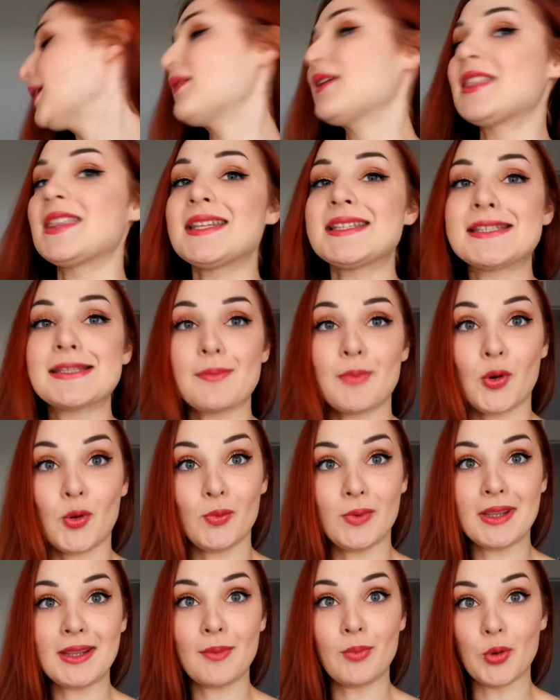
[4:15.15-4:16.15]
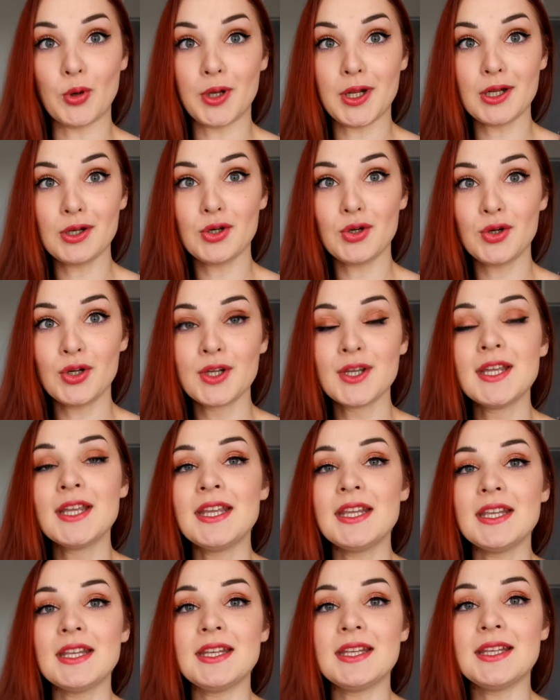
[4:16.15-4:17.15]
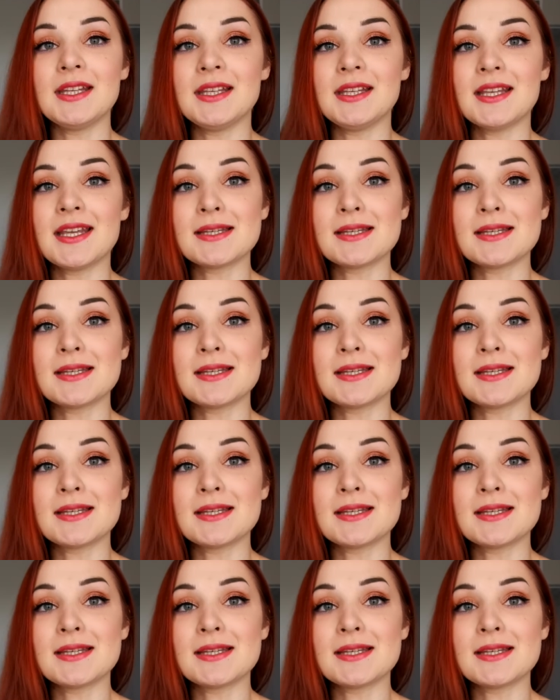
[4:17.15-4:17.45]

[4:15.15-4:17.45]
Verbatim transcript: a veces se me olvida ponerlo y